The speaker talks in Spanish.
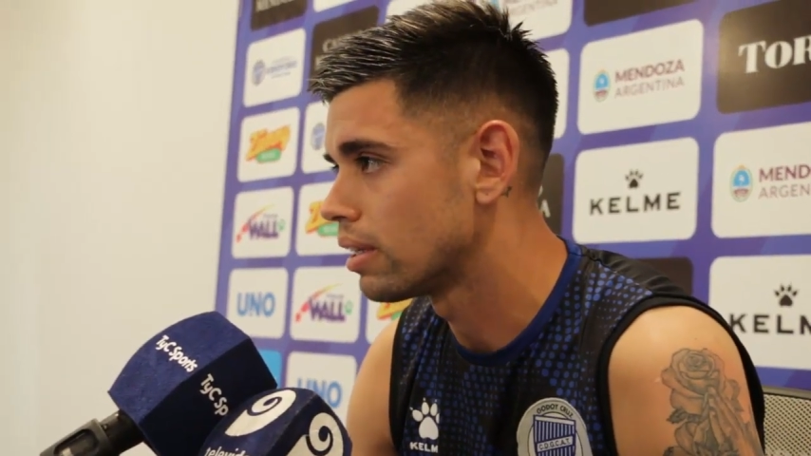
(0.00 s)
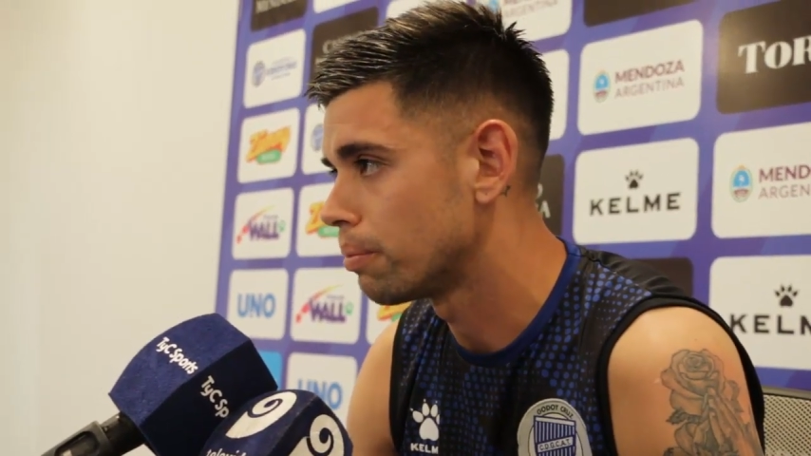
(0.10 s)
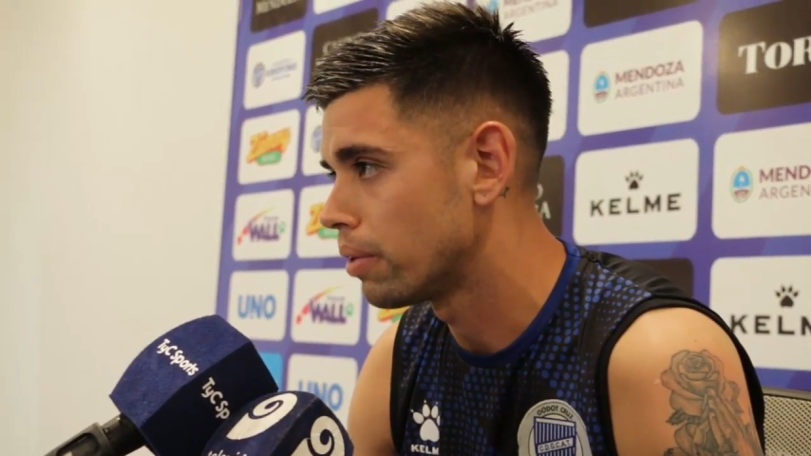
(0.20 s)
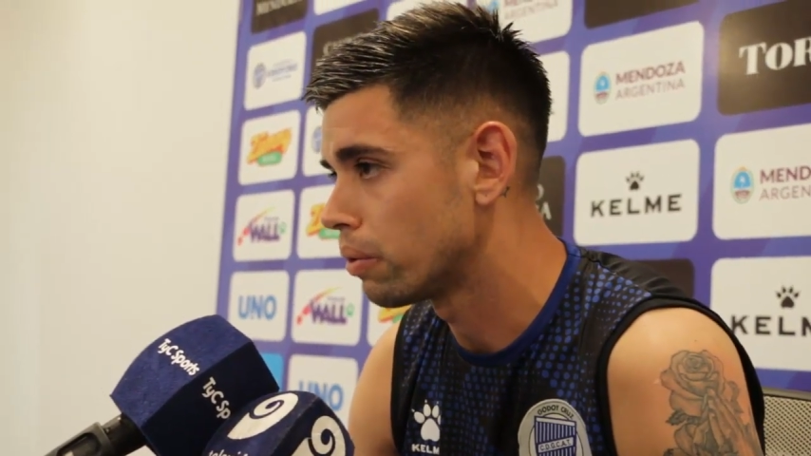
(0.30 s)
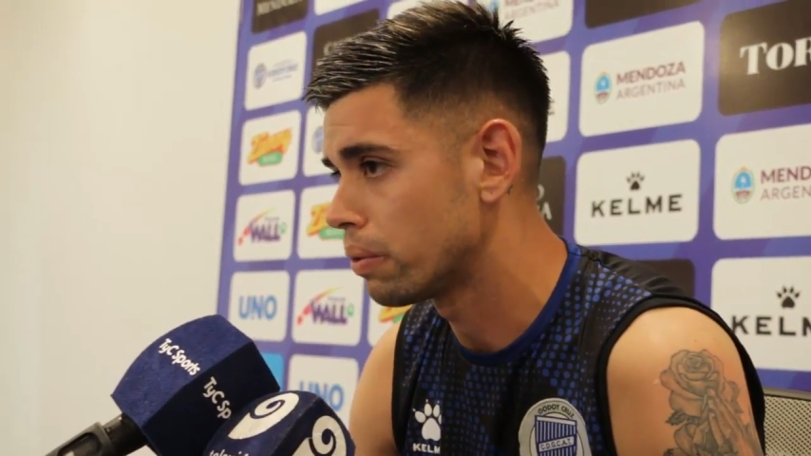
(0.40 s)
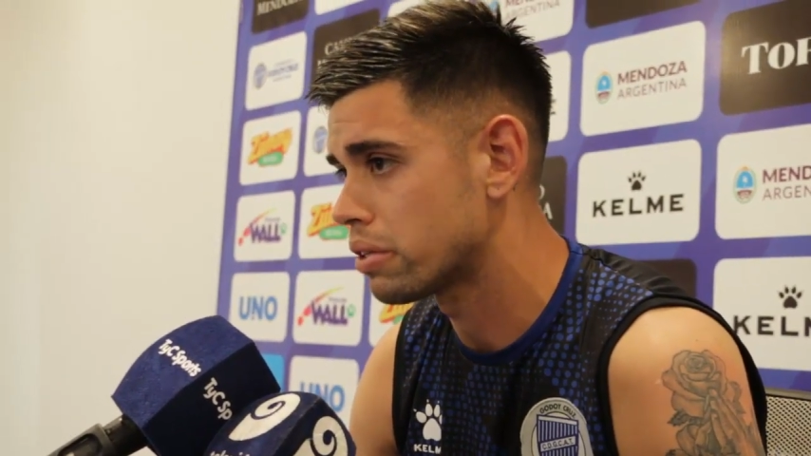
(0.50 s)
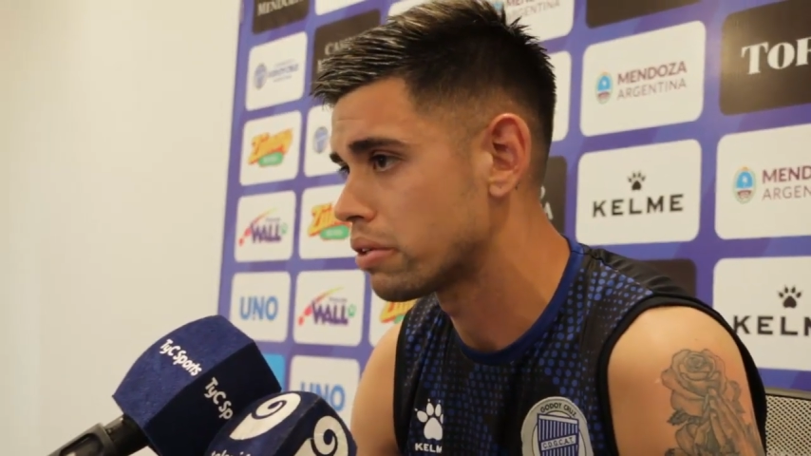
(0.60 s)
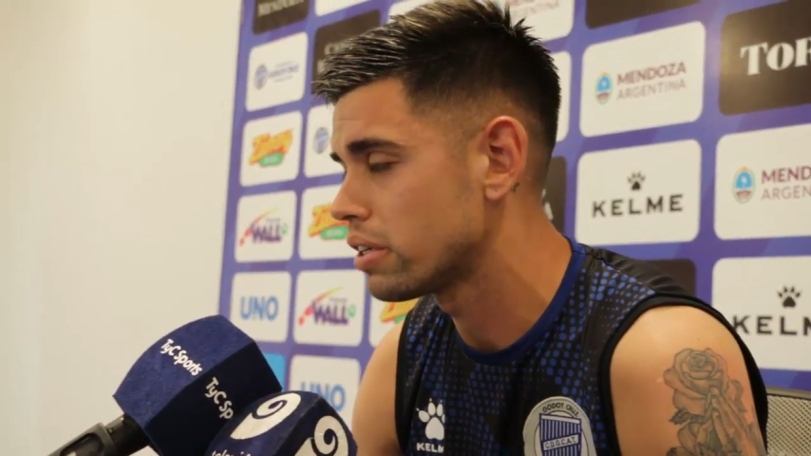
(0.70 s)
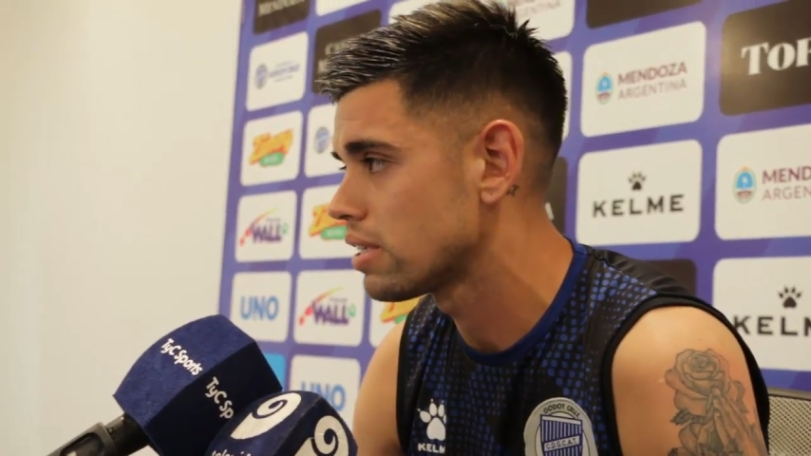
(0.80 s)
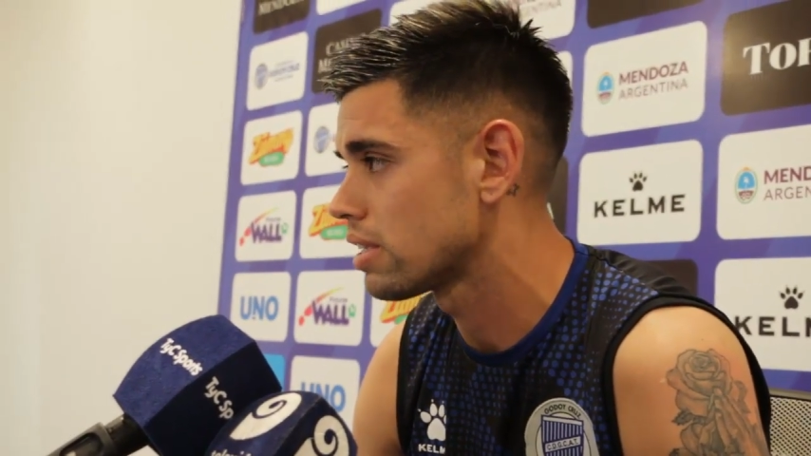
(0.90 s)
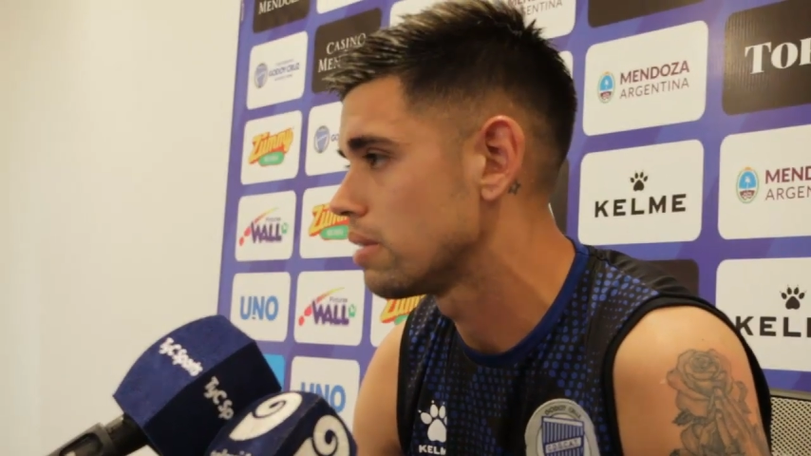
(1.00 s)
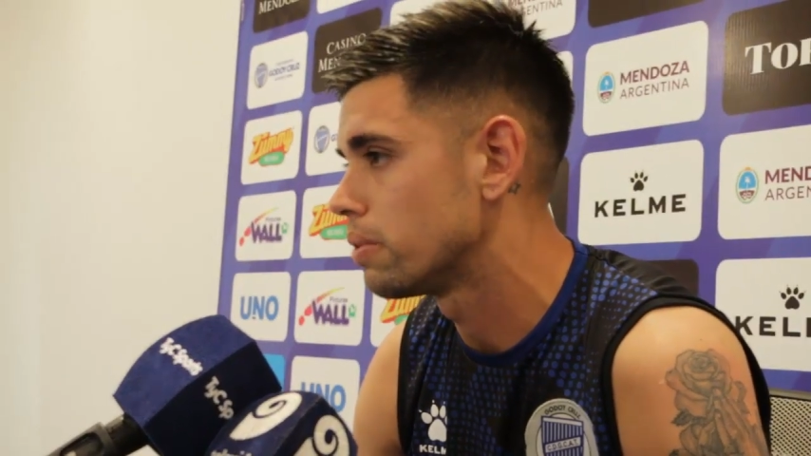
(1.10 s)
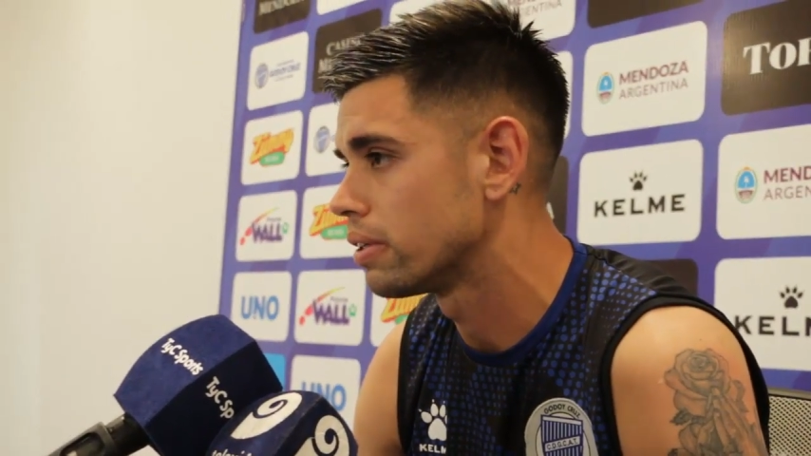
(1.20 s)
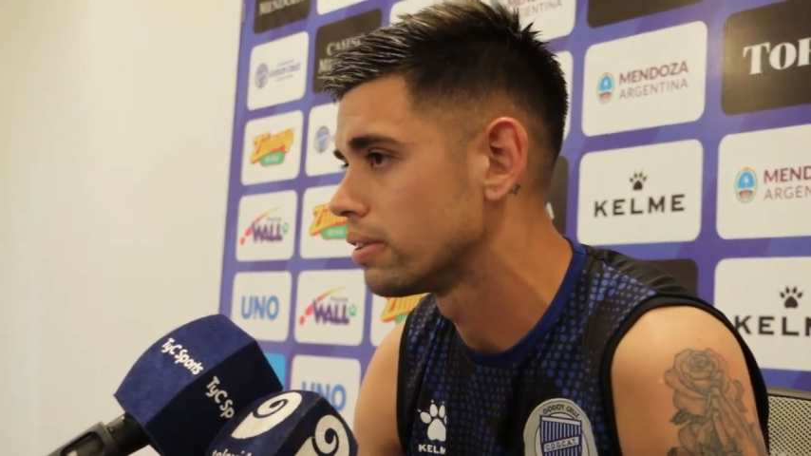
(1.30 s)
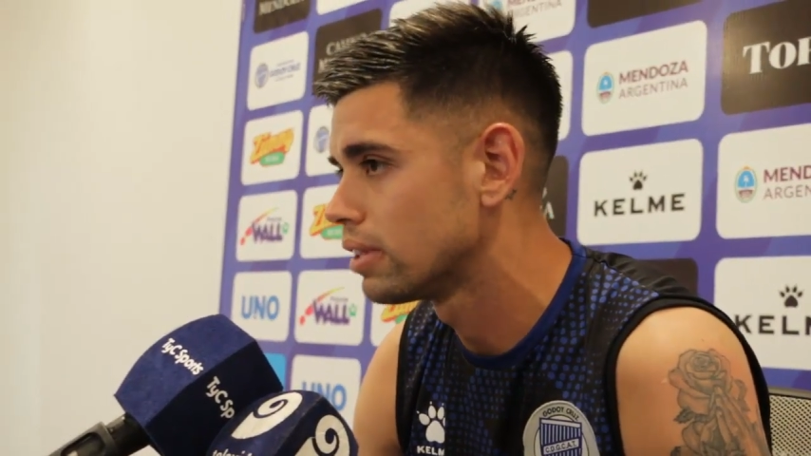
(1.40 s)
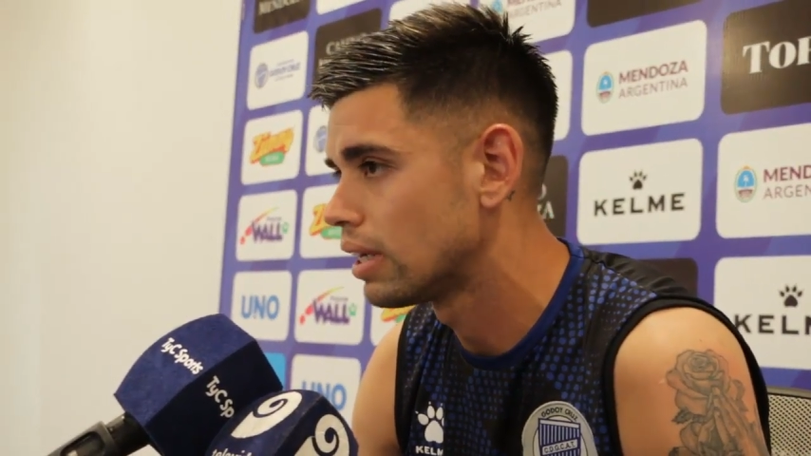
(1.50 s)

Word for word: tener con unas sonrisas y bueno,